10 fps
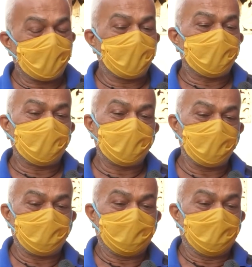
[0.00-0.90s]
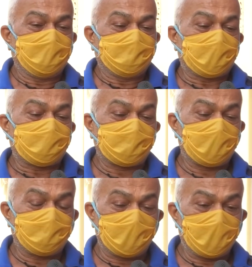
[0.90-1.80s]
लिए यही
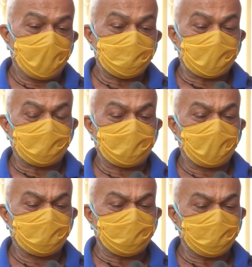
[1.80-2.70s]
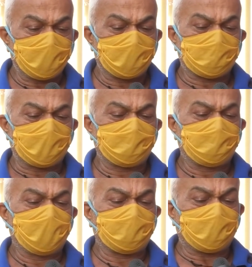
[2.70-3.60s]
सबसे बढ़िया और सबसे सुंदर
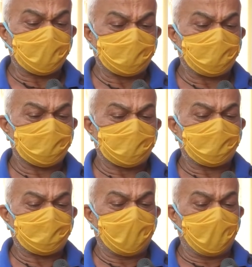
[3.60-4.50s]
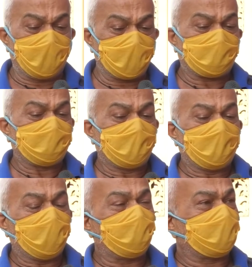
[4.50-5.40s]
सबसे स्वस्थ और सबसे नेक
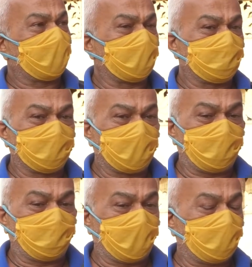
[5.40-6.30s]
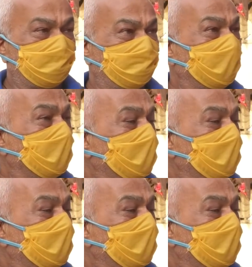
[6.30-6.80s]
उपचार जो है वे हम